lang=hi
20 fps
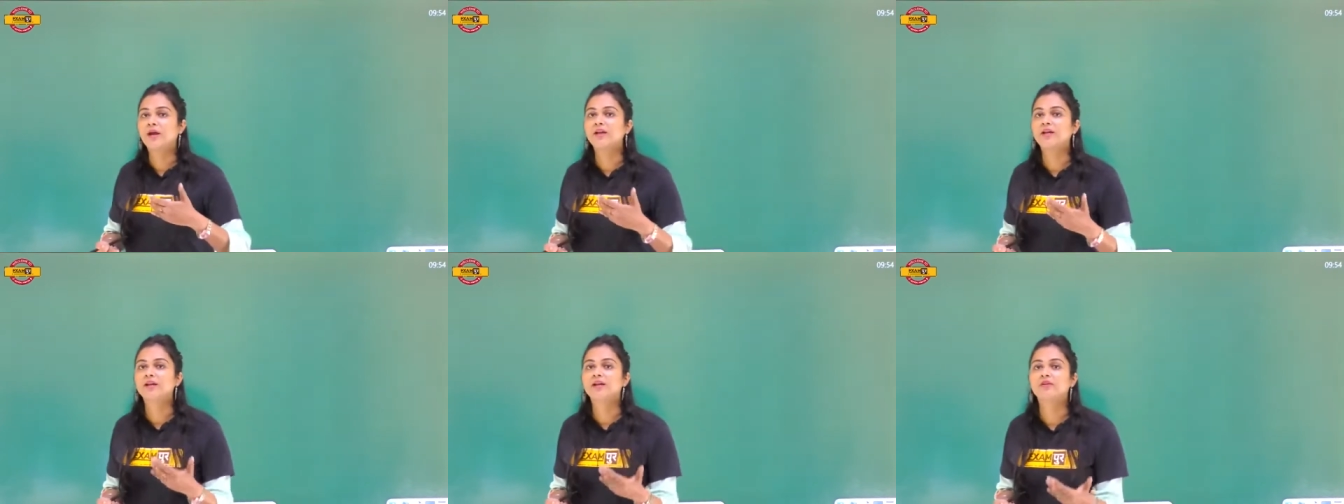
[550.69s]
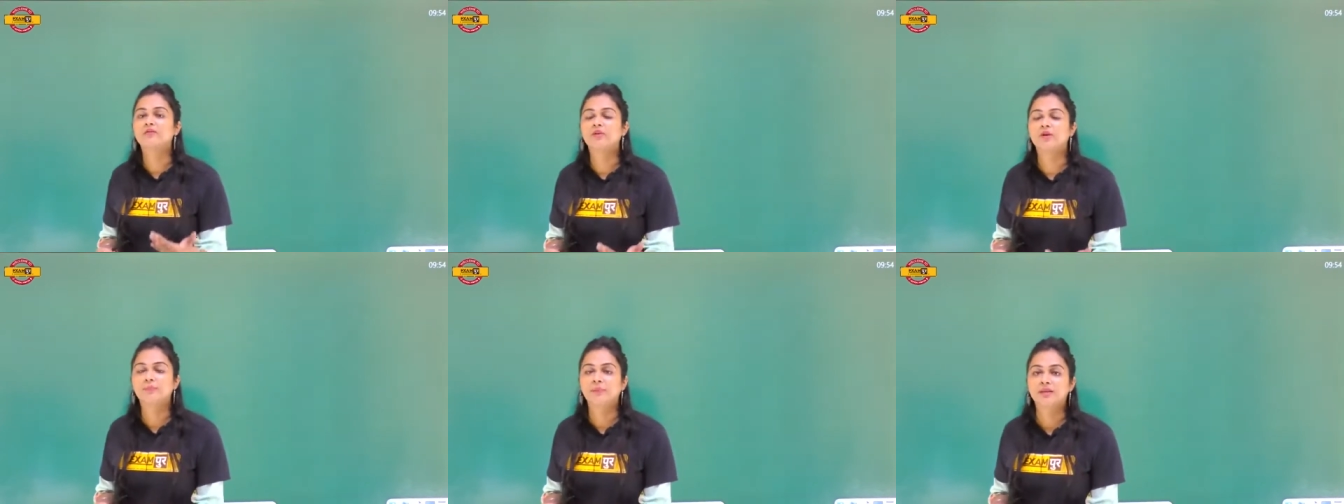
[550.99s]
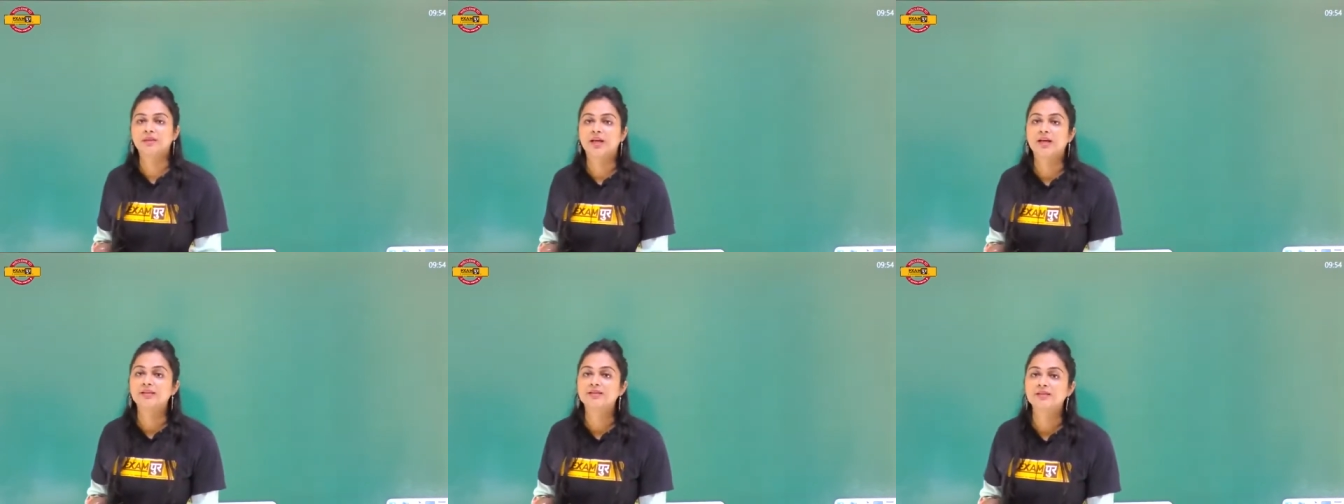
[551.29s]
बेटर वे
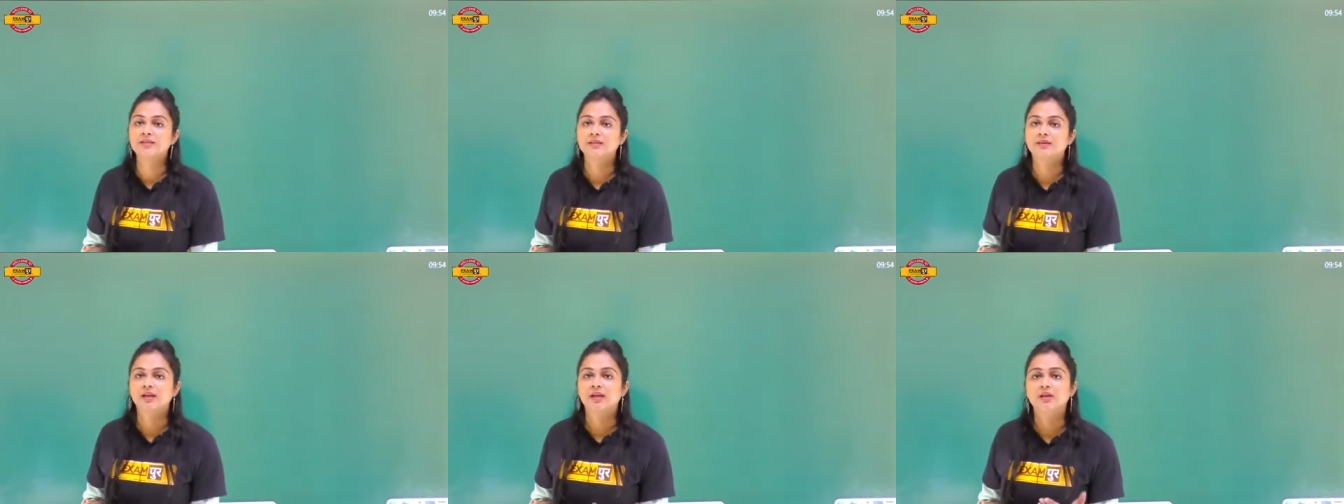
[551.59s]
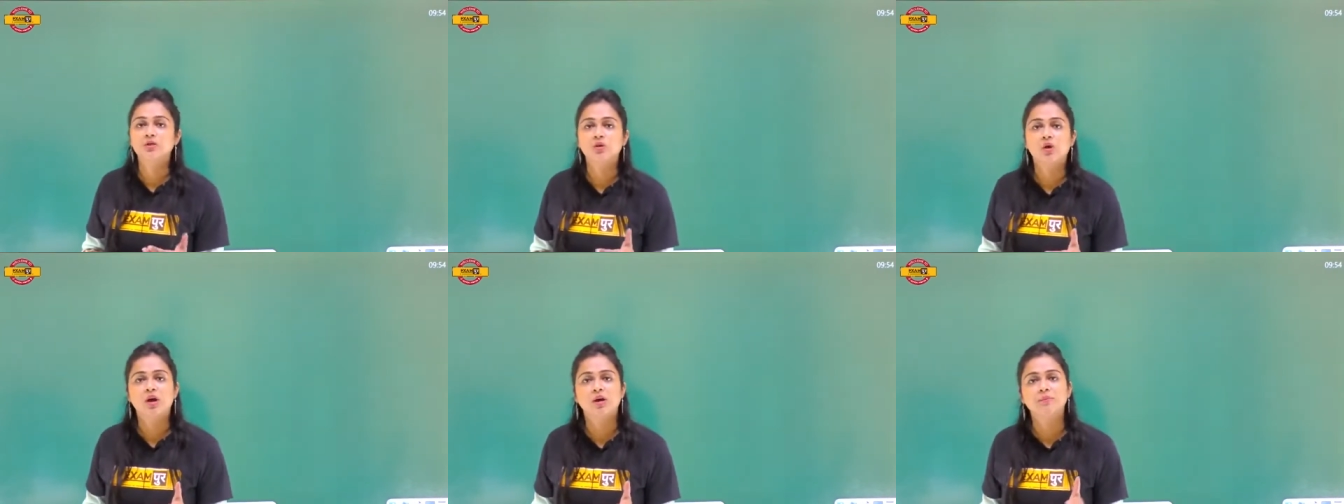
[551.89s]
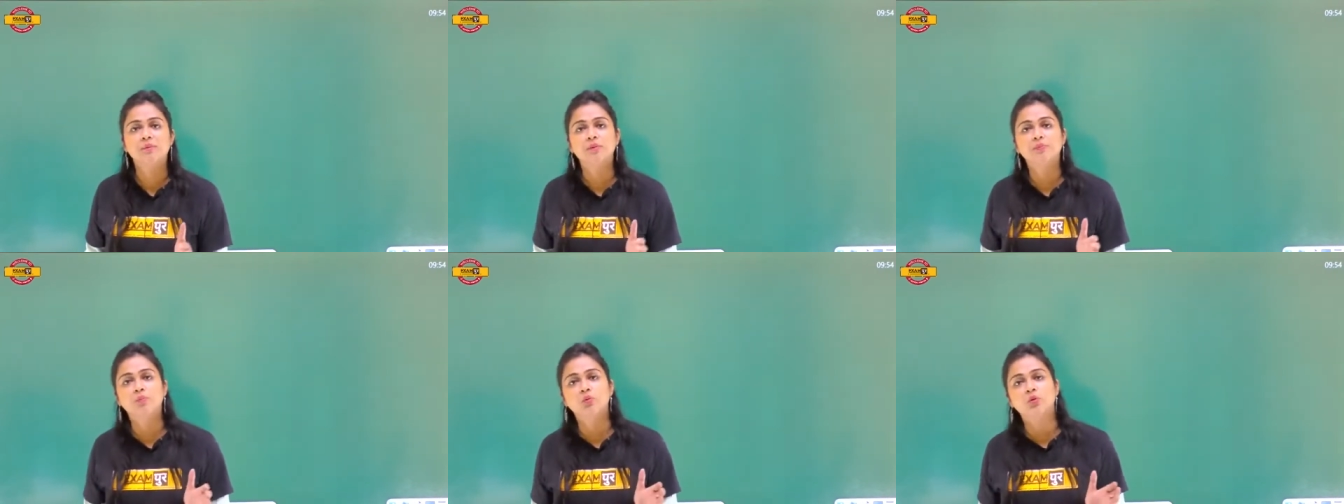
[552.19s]
बता सकते हैं तो
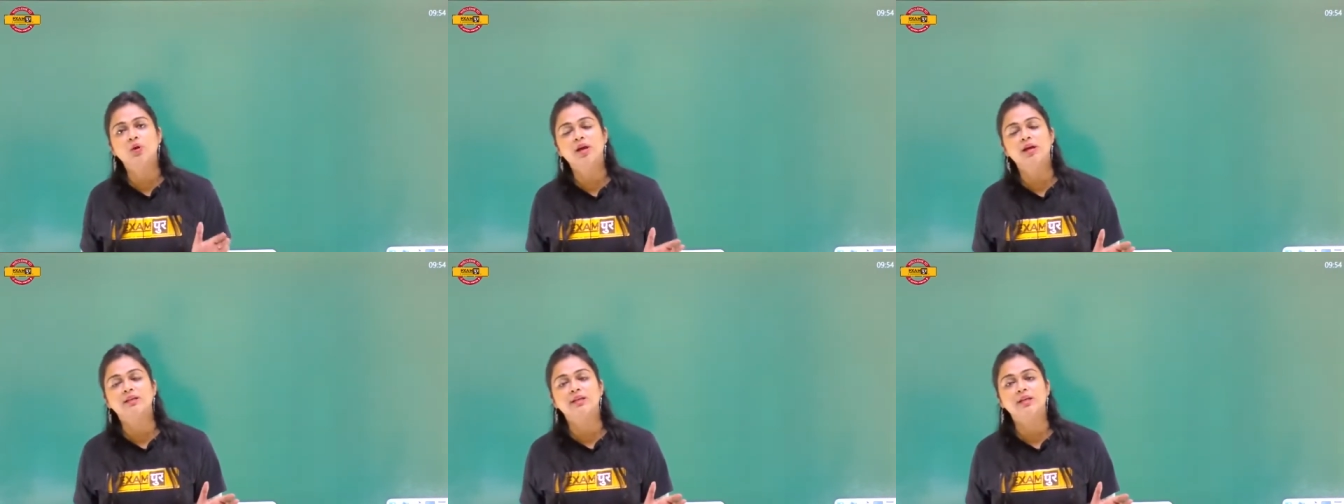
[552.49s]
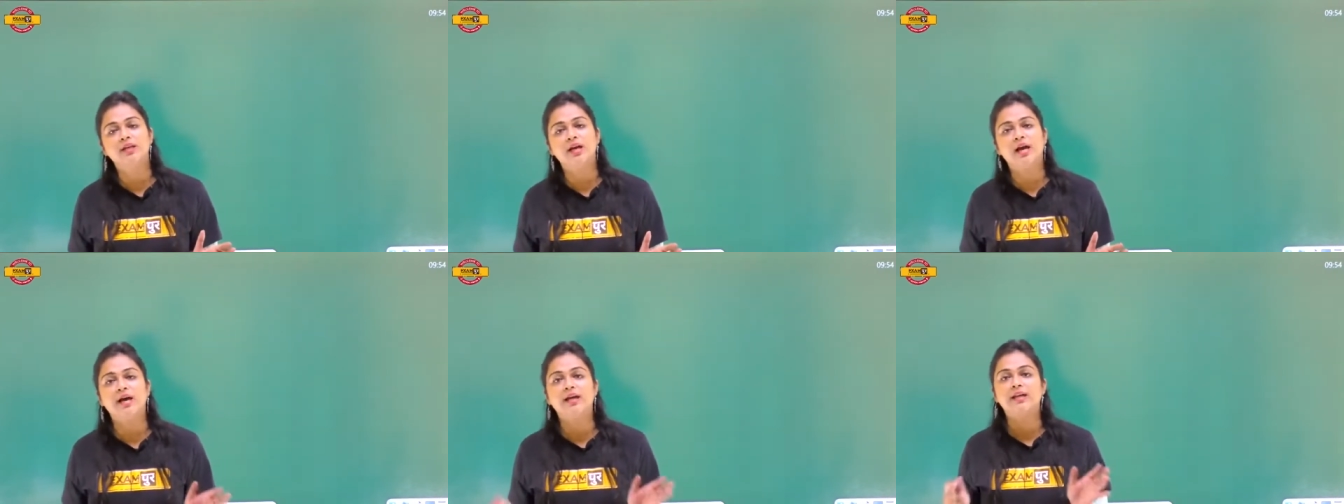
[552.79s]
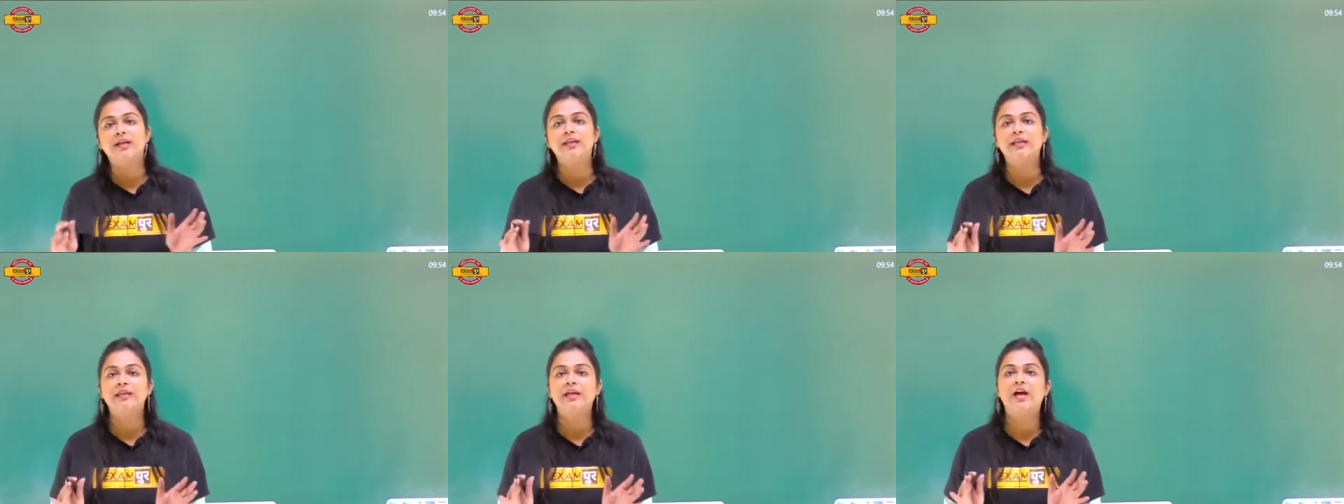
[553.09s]
हमें पूरा
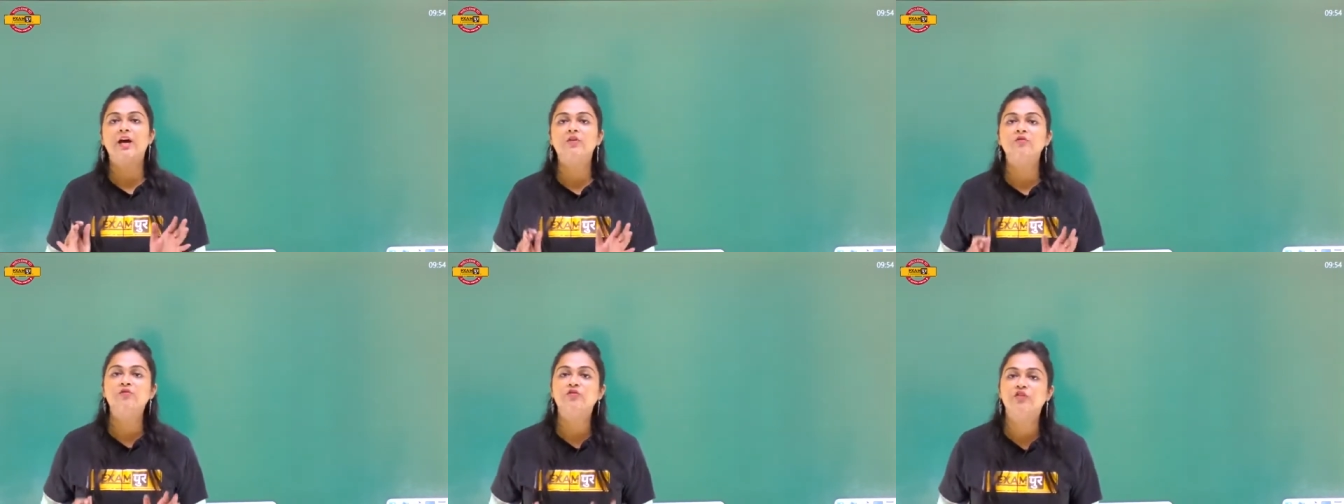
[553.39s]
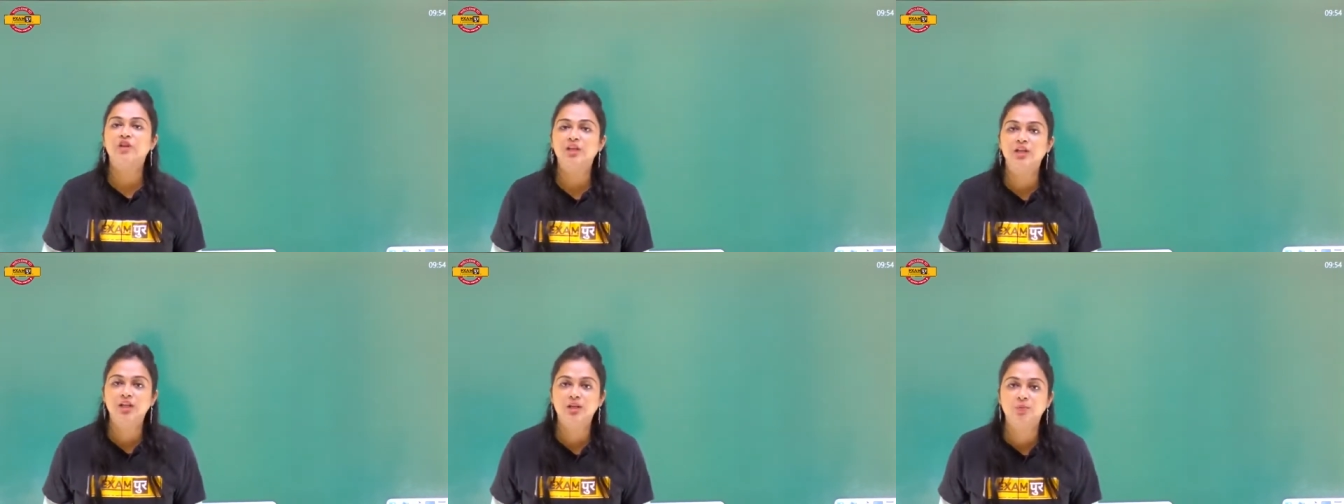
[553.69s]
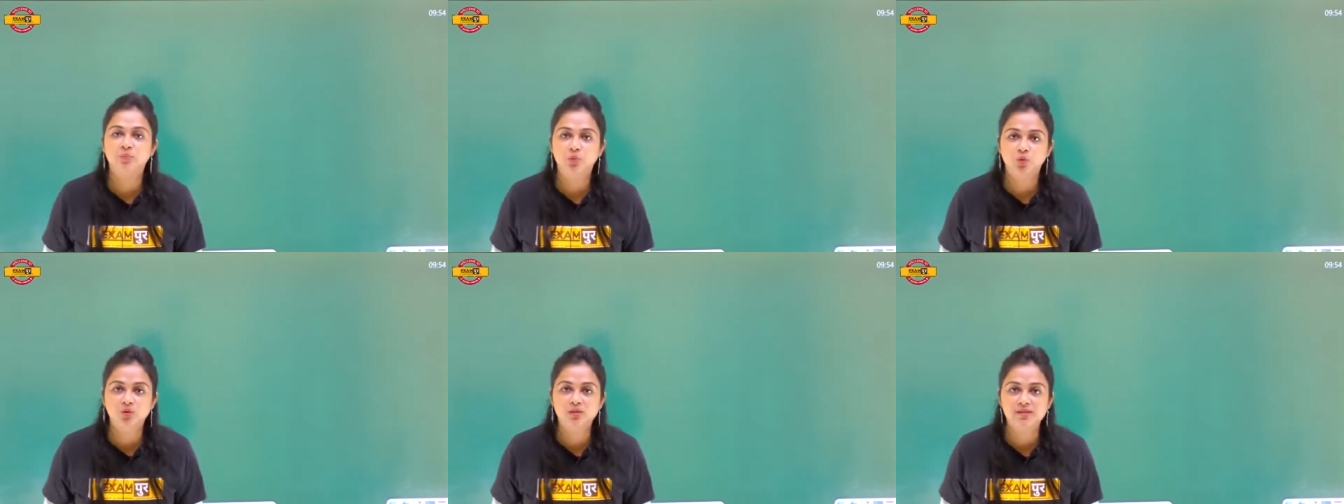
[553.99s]
अधिकार है कि हम
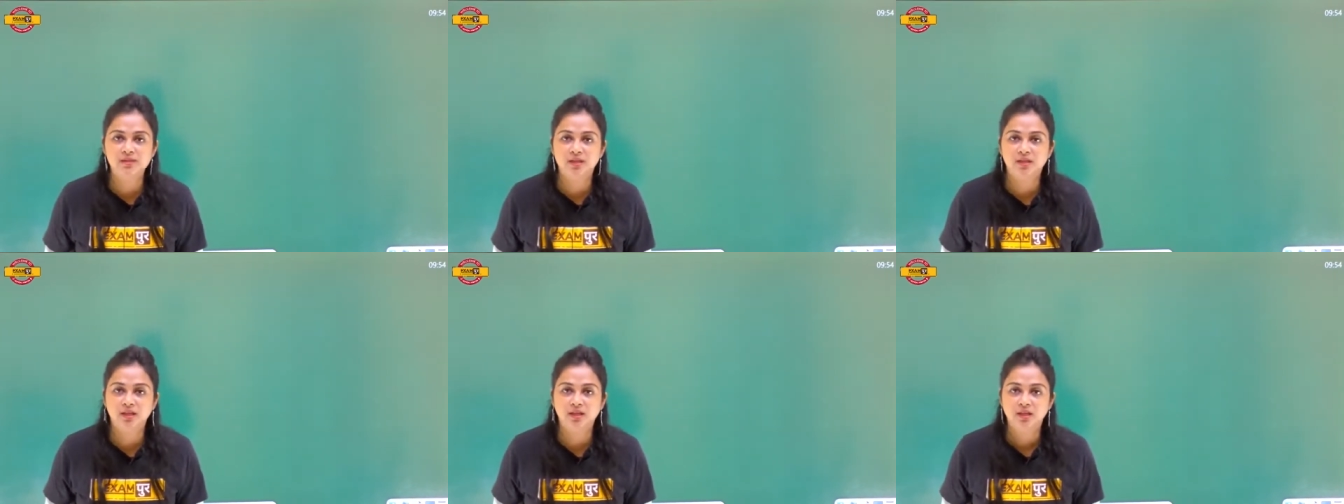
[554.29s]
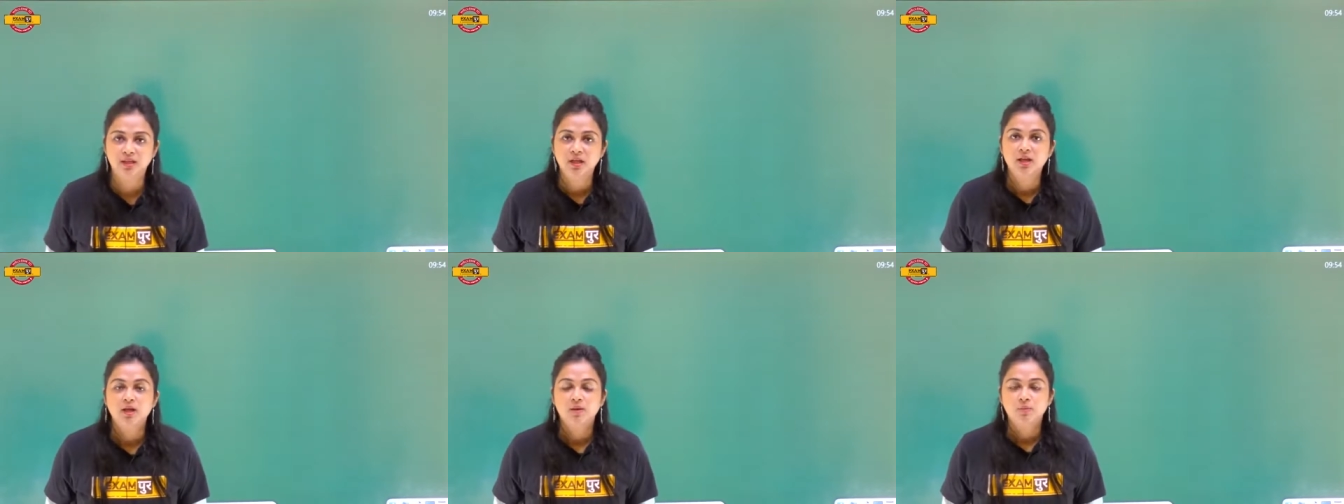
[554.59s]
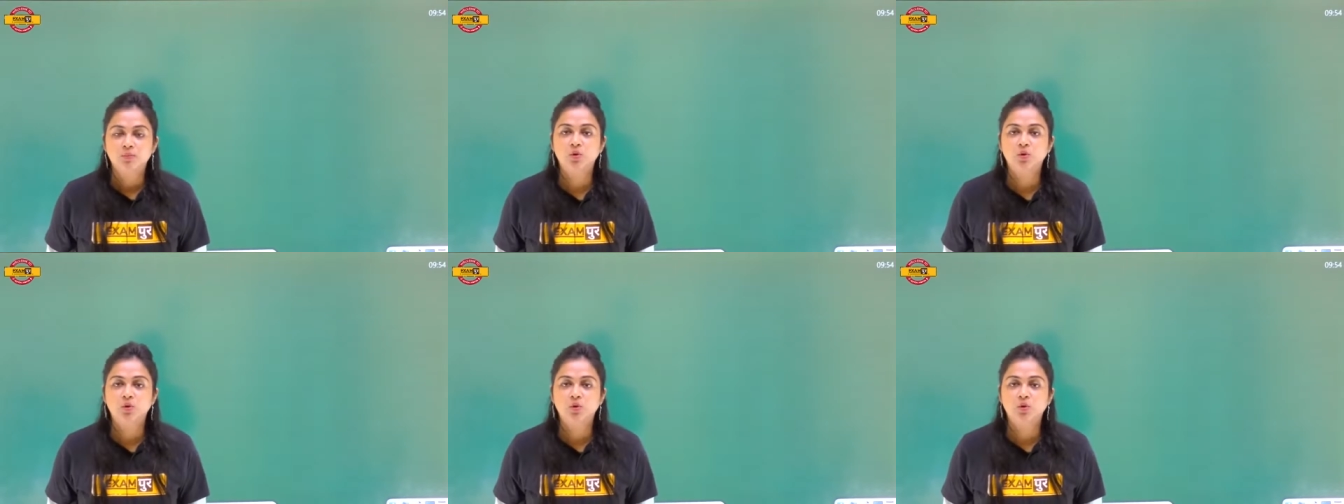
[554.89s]
फ्रीली बोल सकें